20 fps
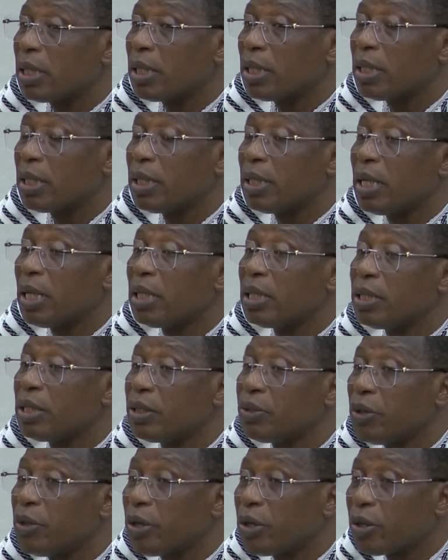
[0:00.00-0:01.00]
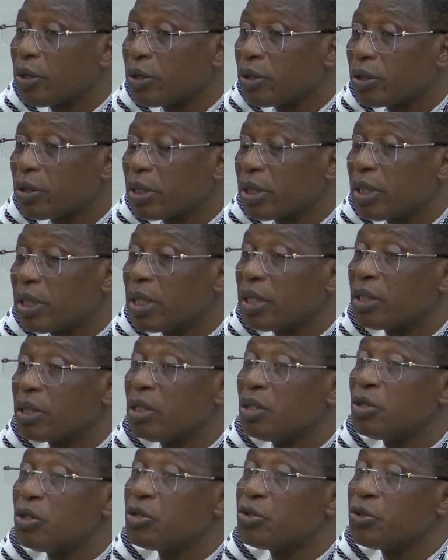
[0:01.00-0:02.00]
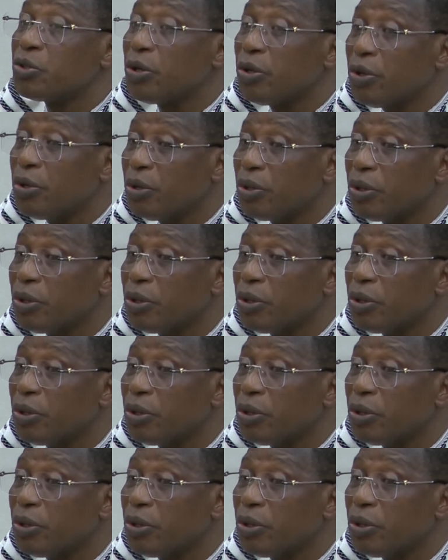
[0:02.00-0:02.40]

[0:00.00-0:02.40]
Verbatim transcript: les leaders, les religieux